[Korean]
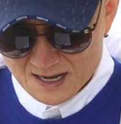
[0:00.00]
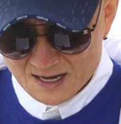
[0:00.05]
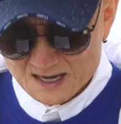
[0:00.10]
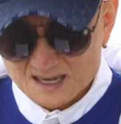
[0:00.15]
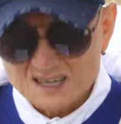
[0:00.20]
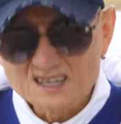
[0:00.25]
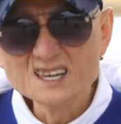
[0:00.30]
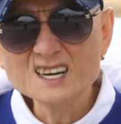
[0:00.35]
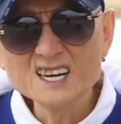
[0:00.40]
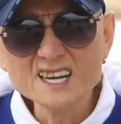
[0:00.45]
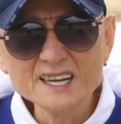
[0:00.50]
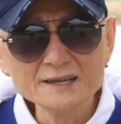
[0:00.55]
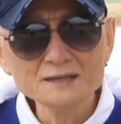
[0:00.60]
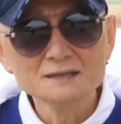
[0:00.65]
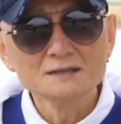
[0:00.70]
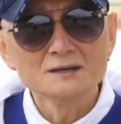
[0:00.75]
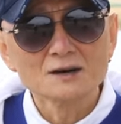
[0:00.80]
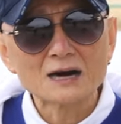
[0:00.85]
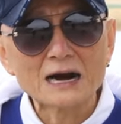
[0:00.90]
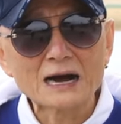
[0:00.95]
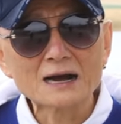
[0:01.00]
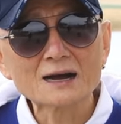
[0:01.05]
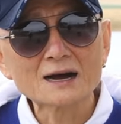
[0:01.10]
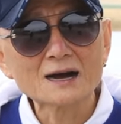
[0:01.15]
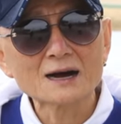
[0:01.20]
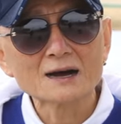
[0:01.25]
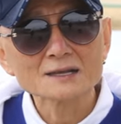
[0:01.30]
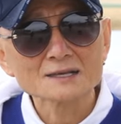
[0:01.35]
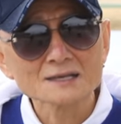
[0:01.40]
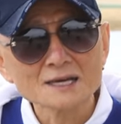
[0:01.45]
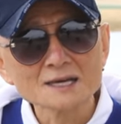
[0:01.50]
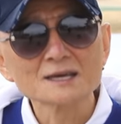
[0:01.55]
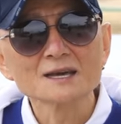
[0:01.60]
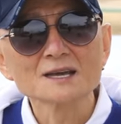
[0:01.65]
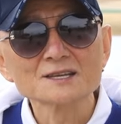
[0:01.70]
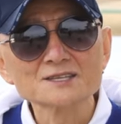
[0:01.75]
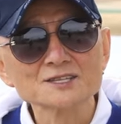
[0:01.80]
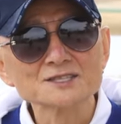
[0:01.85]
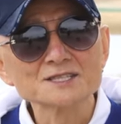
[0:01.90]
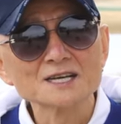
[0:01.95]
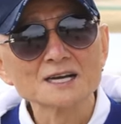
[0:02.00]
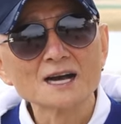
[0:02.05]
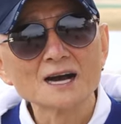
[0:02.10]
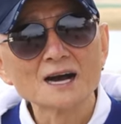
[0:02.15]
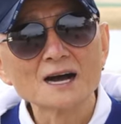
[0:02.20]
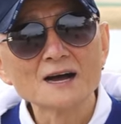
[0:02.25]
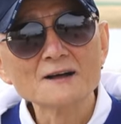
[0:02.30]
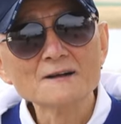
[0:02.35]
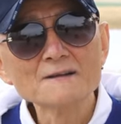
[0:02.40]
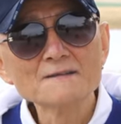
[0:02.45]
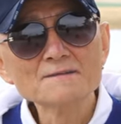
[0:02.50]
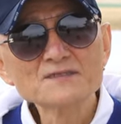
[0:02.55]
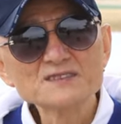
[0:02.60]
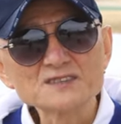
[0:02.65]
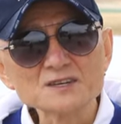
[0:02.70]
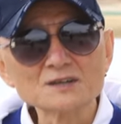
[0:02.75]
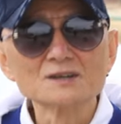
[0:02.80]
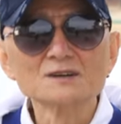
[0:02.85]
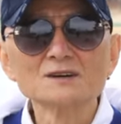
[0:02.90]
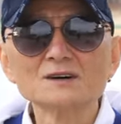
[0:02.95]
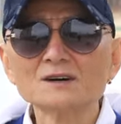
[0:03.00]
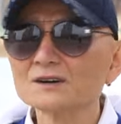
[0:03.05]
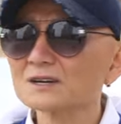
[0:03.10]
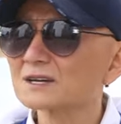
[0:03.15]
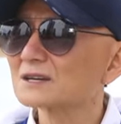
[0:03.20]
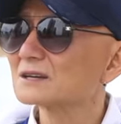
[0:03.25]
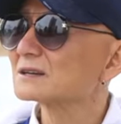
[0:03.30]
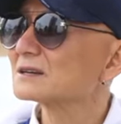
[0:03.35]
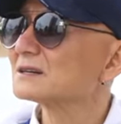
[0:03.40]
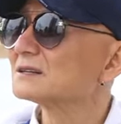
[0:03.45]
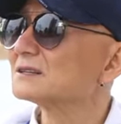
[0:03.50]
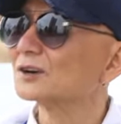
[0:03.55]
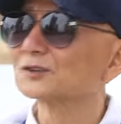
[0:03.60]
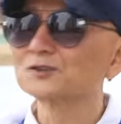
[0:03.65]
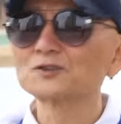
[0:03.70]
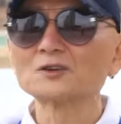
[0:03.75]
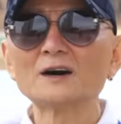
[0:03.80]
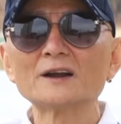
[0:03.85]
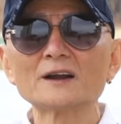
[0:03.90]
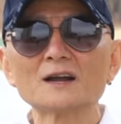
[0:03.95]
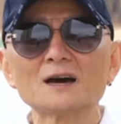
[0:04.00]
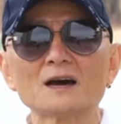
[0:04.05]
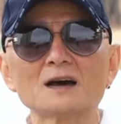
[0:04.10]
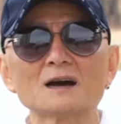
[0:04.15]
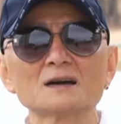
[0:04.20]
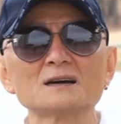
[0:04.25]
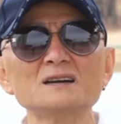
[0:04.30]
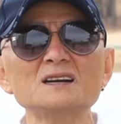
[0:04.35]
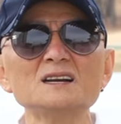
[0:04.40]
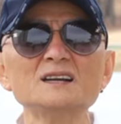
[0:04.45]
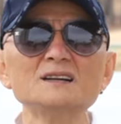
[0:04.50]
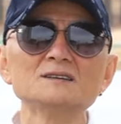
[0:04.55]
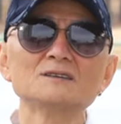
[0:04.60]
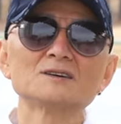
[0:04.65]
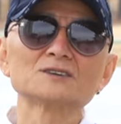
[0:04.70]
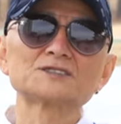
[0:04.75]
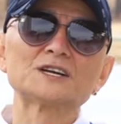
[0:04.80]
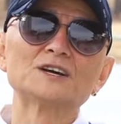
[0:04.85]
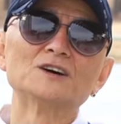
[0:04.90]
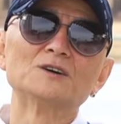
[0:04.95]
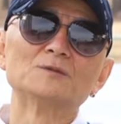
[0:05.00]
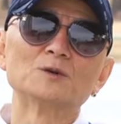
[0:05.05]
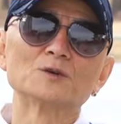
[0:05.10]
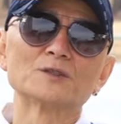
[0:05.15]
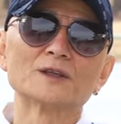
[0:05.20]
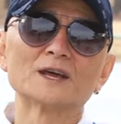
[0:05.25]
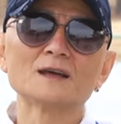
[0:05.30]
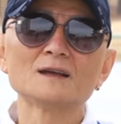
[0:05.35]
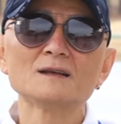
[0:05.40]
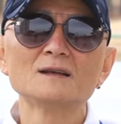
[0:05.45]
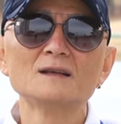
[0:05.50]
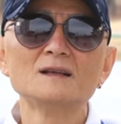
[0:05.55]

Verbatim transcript: 끌리는 거 아까 얘기했죠 제가 저거 그것도 하나 끌리는 거 제어 못해?